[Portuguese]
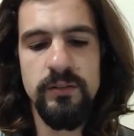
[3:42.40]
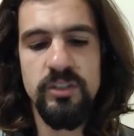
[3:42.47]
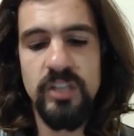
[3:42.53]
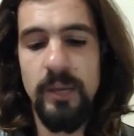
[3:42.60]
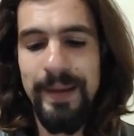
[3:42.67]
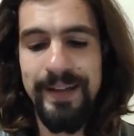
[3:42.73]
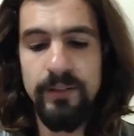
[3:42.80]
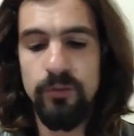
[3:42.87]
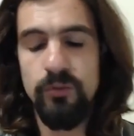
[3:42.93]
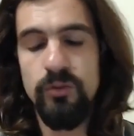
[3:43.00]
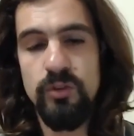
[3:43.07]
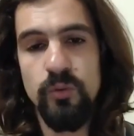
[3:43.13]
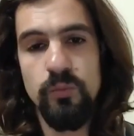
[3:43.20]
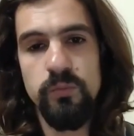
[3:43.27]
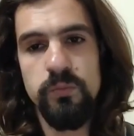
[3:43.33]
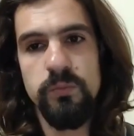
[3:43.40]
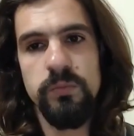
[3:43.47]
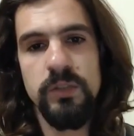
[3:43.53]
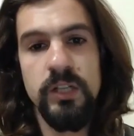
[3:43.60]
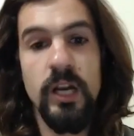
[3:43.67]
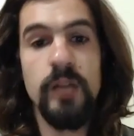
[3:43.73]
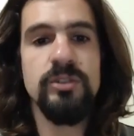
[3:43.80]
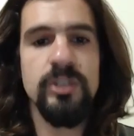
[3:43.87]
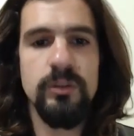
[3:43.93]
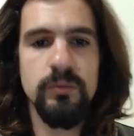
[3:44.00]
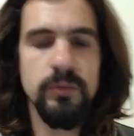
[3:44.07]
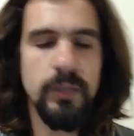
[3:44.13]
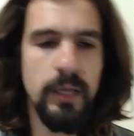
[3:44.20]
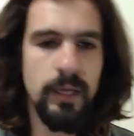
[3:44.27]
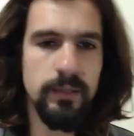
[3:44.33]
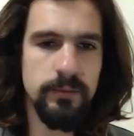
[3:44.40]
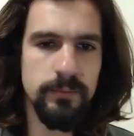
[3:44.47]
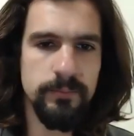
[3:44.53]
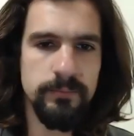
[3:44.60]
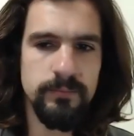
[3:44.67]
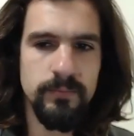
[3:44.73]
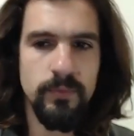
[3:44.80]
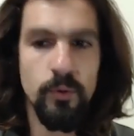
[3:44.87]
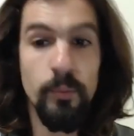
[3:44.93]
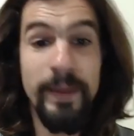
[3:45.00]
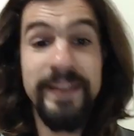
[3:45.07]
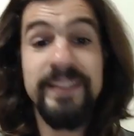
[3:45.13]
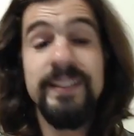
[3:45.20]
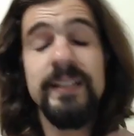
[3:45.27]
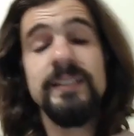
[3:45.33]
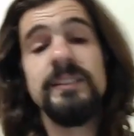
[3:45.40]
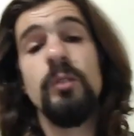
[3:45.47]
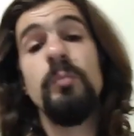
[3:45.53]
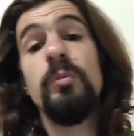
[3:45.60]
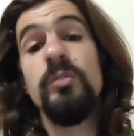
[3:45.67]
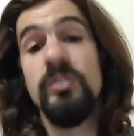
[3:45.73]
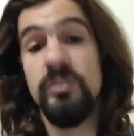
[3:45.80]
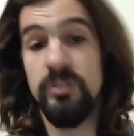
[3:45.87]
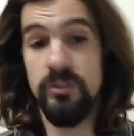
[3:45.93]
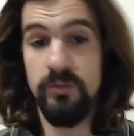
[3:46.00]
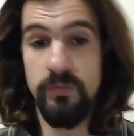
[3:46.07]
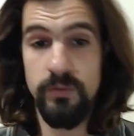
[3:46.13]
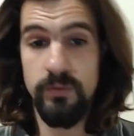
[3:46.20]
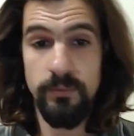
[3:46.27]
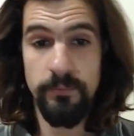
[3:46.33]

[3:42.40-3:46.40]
chamar isso de um ganho secundário, uma intenção positiva.